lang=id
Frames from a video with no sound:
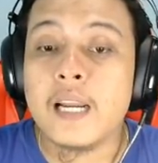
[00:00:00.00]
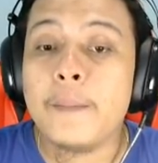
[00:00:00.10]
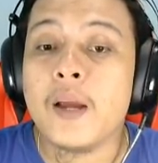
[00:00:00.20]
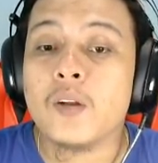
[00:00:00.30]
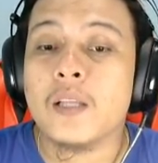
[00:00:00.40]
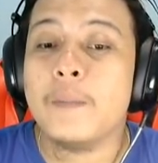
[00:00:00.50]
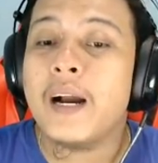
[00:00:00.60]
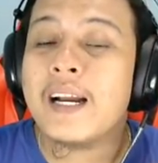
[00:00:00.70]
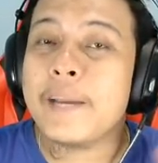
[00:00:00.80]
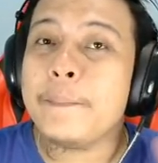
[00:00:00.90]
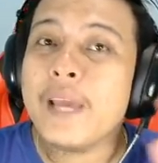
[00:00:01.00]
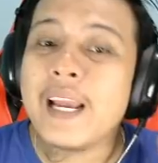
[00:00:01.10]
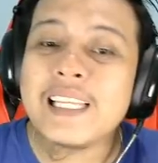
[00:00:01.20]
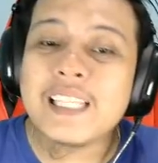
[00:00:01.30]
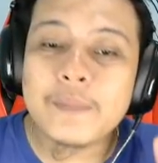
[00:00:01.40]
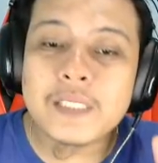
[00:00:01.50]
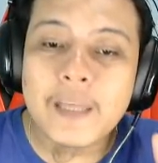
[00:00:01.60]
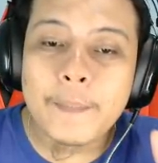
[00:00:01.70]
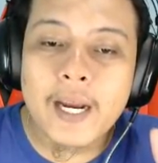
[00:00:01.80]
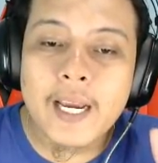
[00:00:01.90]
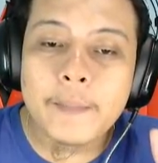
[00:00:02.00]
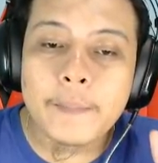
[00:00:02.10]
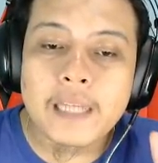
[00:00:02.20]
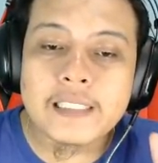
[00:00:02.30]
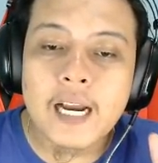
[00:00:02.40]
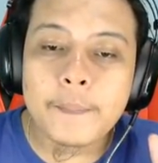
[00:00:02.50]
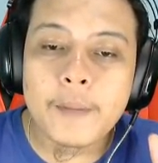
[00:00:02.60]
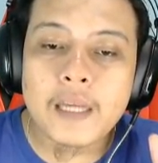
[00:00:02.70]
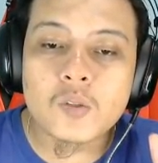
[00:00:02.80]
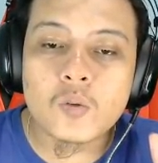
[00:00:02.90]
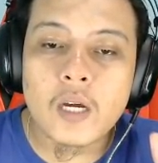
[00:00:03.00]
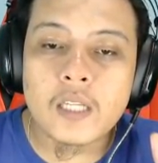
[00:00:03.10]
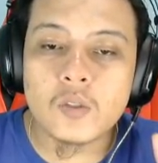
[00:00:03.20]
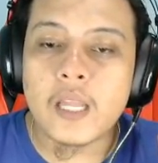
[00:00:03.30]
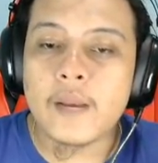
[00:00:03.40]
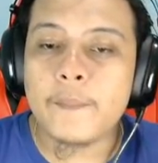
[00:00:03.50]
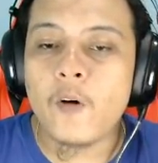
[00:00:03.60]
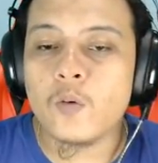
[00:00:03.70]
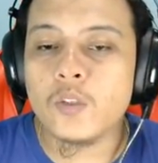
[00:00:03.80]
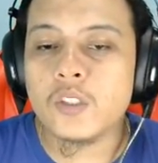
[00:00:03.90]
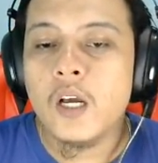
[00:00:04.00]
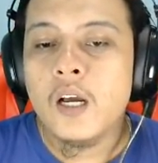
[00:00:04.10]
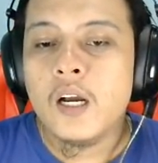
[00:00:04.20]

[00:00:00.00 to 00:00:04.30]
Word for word: Kenapa harus tambah camp? Biar kita bisa pakai banyak pasukan cuy dan fokus